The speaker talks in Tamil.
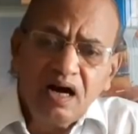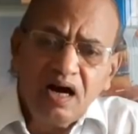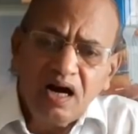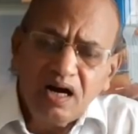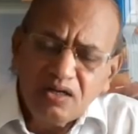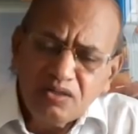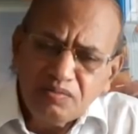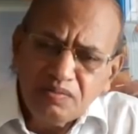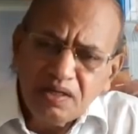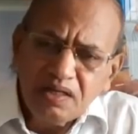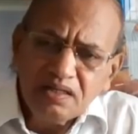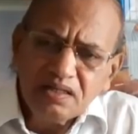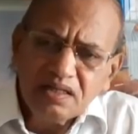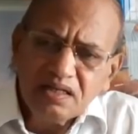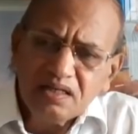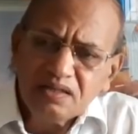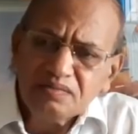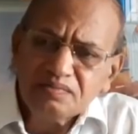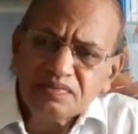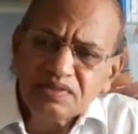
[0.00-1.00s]

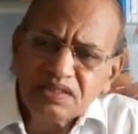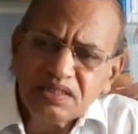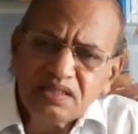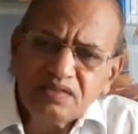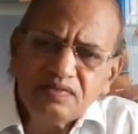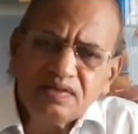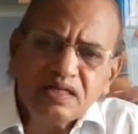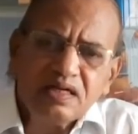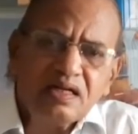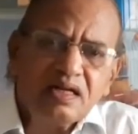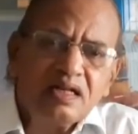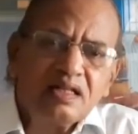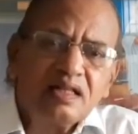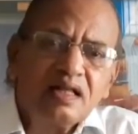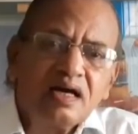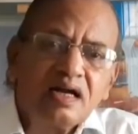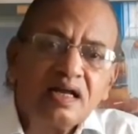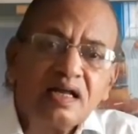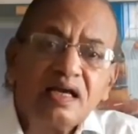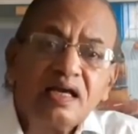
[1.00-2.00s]
ஆடுமாடுகளும் ஜீவர்கள்
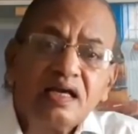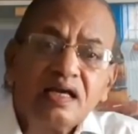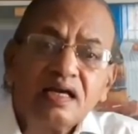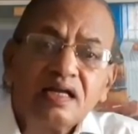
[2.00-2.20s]
தானே